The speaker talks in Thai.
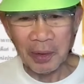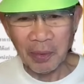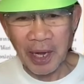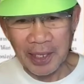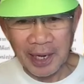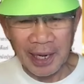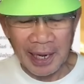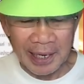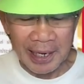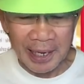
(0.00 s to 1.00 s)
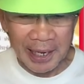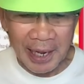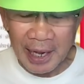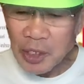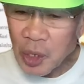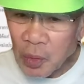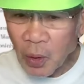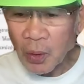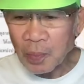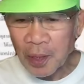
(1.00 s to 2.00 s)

นะว่าจะหลีกหนี หาช่องโหว่